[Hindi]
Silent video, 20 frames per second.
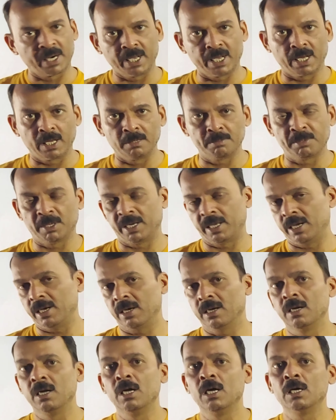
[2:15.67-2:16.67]
पड़ेगा ही
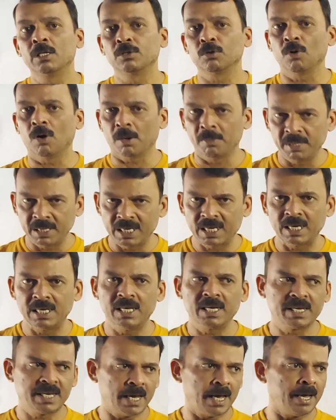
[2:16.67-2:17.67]
पड़ेगा तो अभी के
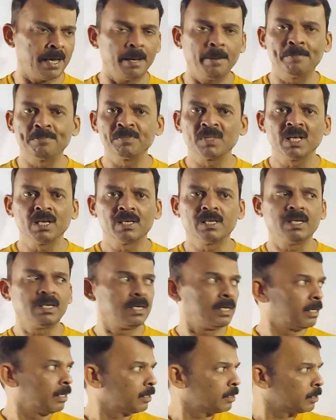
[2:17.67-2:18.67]
लिए क्या है
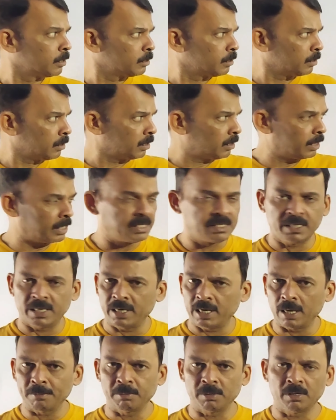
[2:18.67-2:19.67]
कि एन
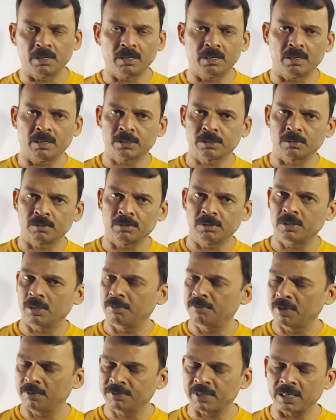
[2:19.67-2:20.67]
टी ए के आप
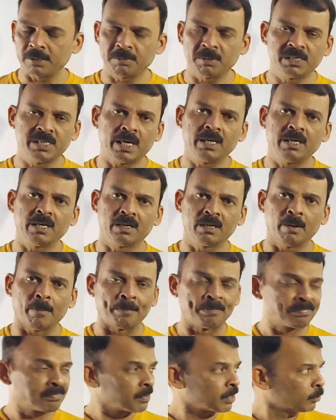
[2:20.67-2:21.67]
जब वेबसाइट पर जाएंगे
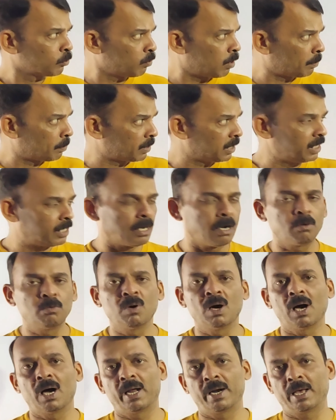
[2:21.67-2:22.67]
ना तो वहाँ पर लिखा
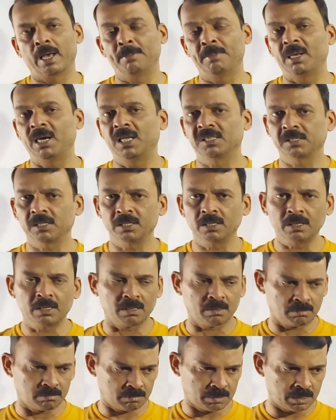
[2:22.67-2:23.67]
हुआ आ रहा है पहले आता था
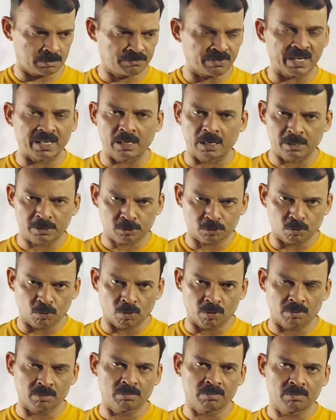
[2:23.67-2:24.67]
ना फाइनल
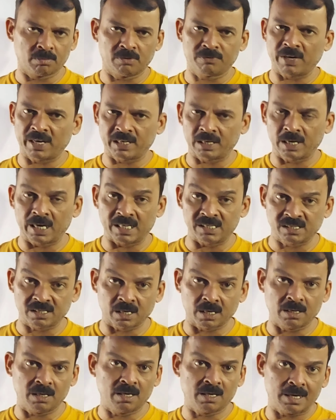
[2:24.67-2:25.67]
स्कोर फाइनल
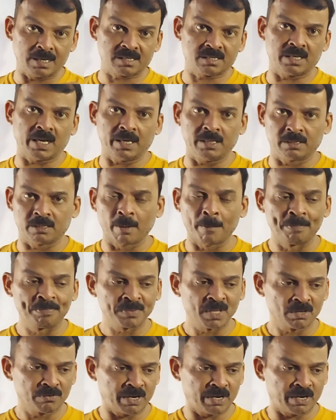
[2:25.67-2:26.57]
आंसर की क्लास नाइन्थ